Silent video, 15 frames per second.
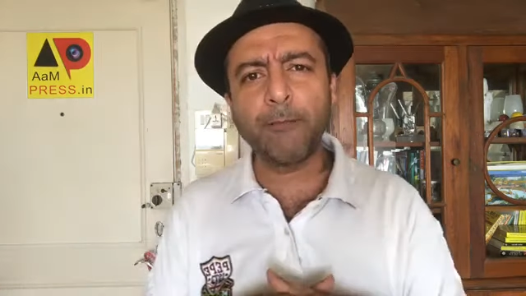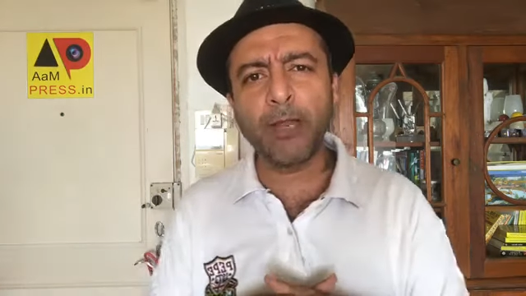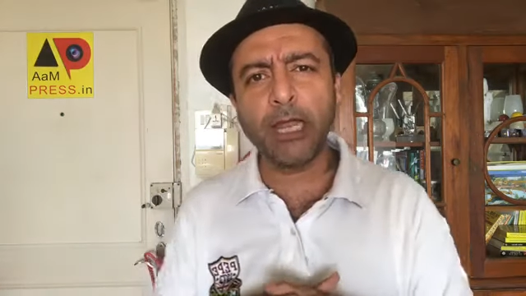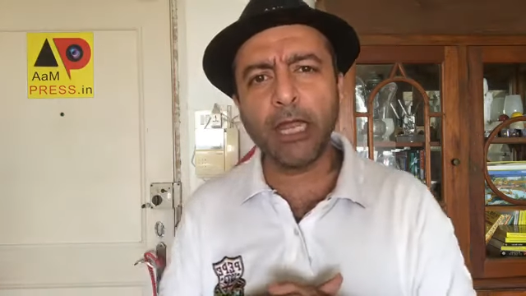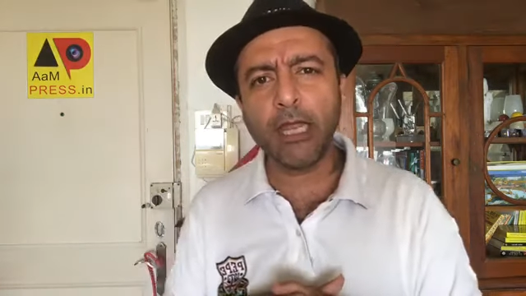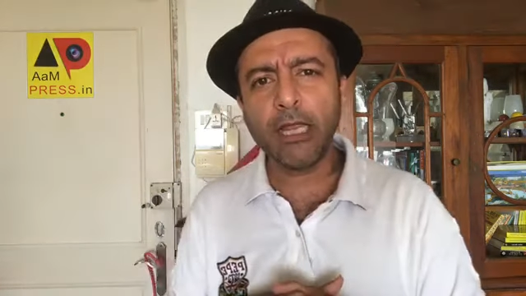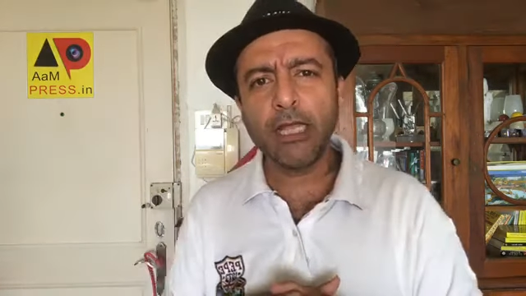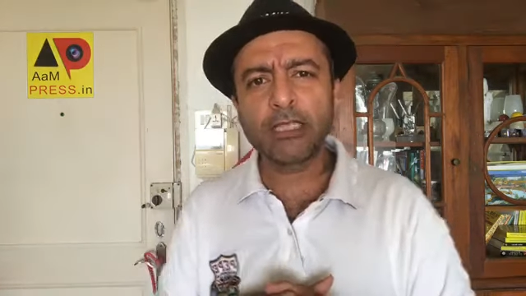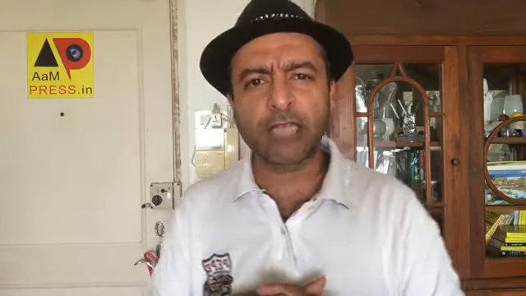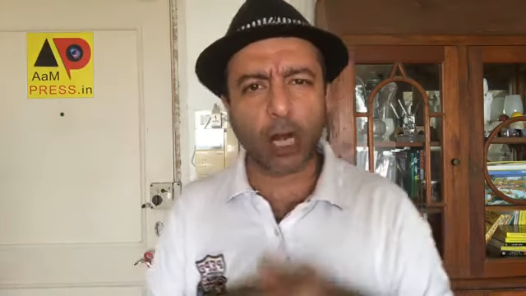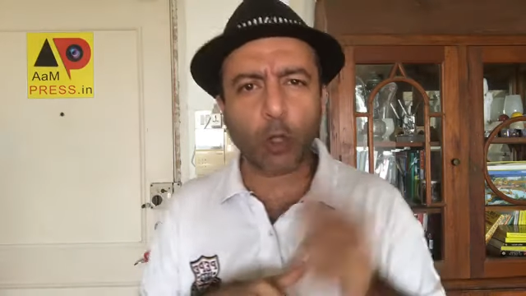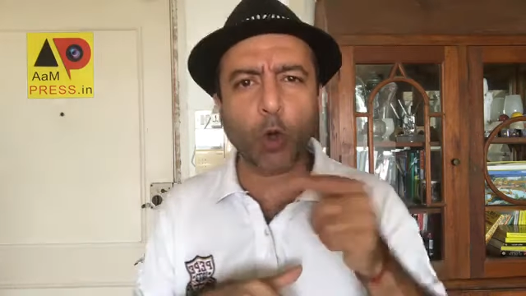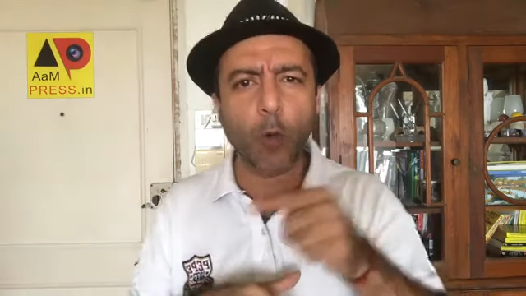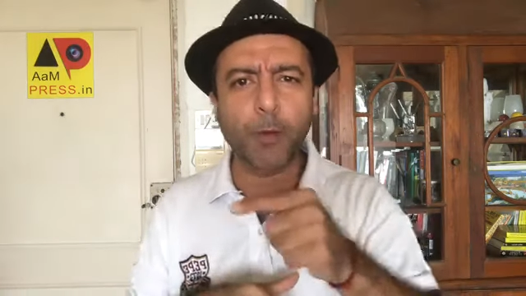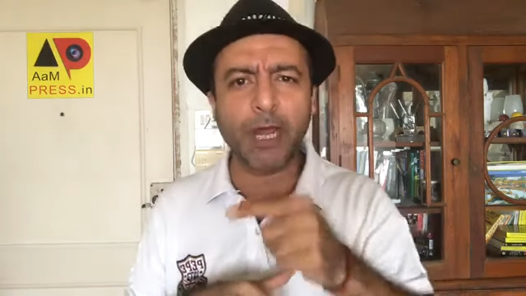पे हैं
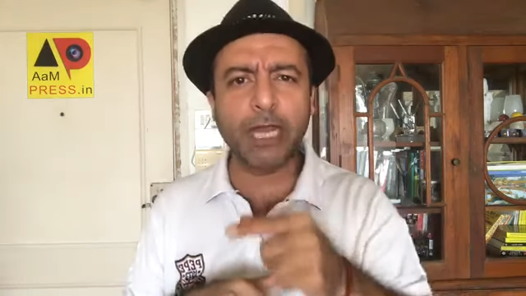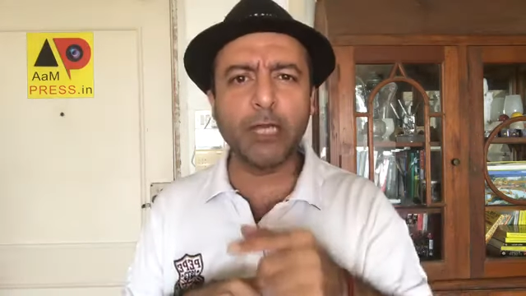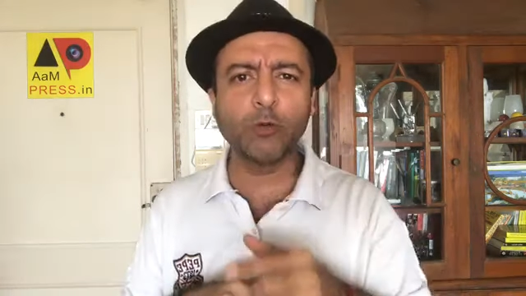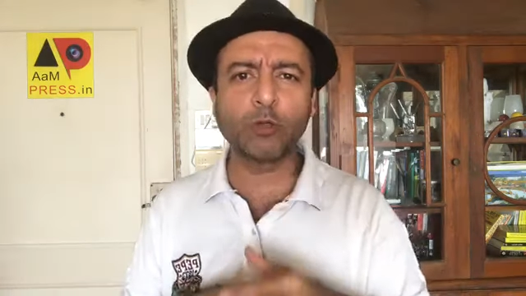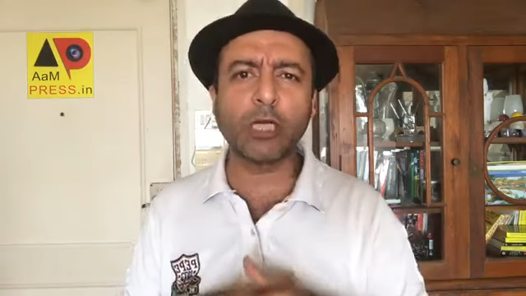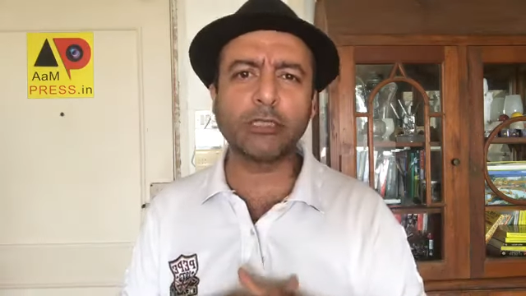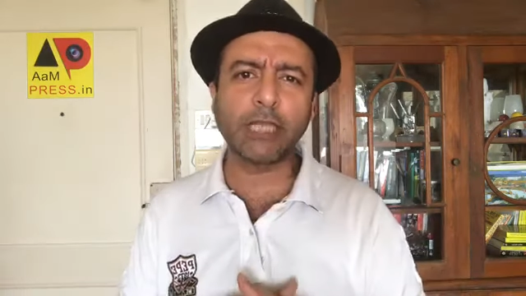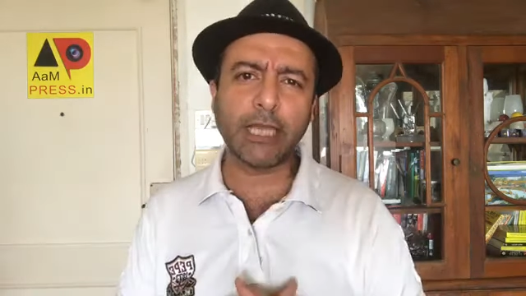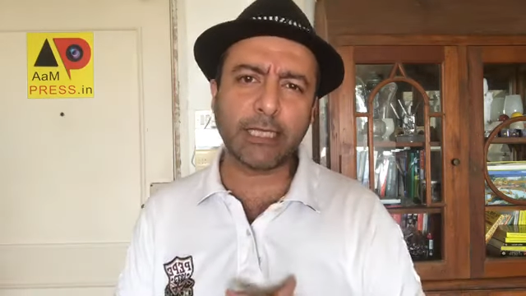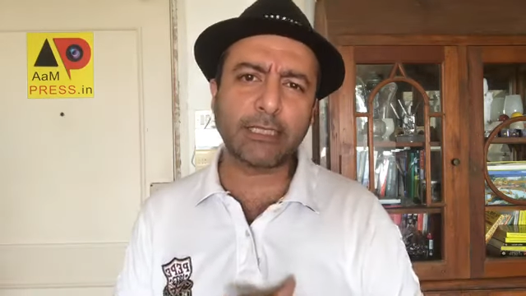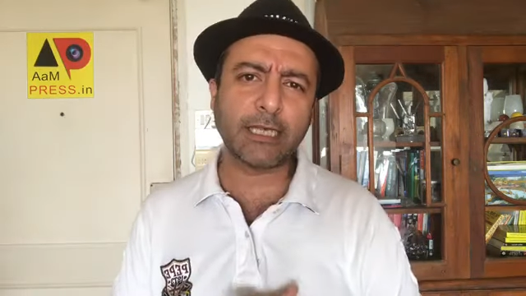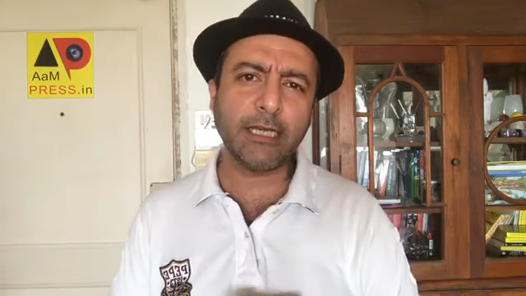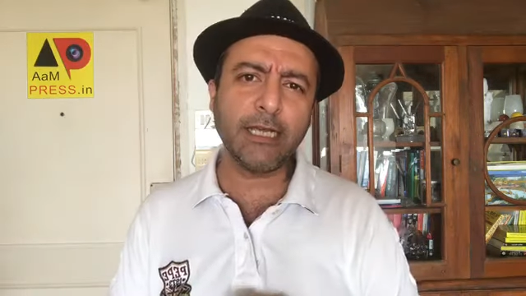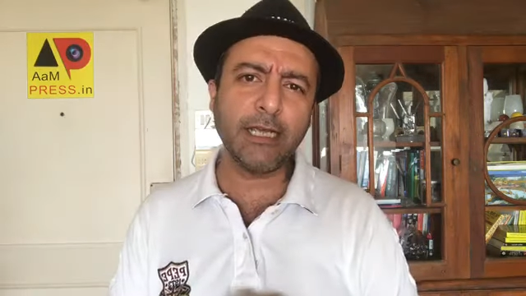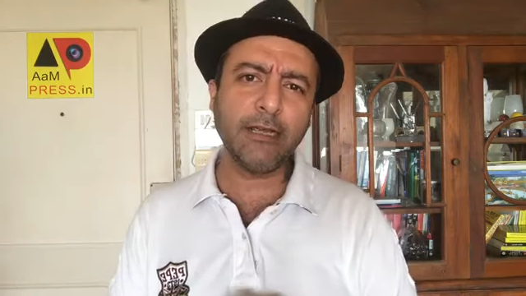सड़कों पे नहीं उतरते
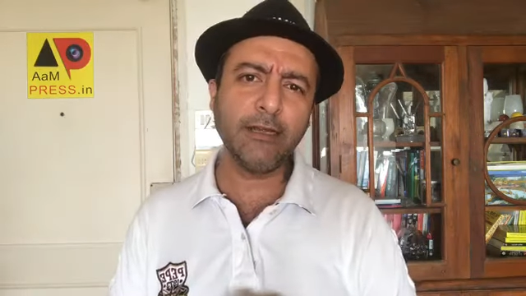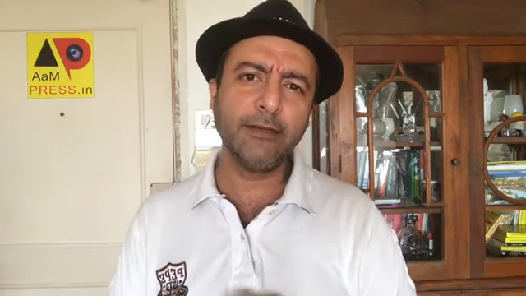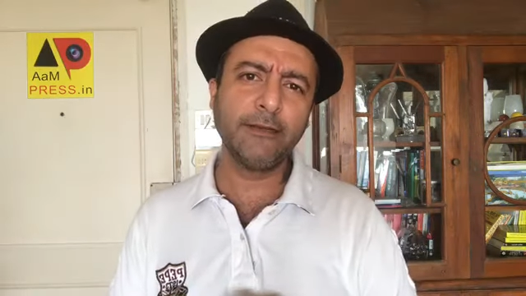इसलिए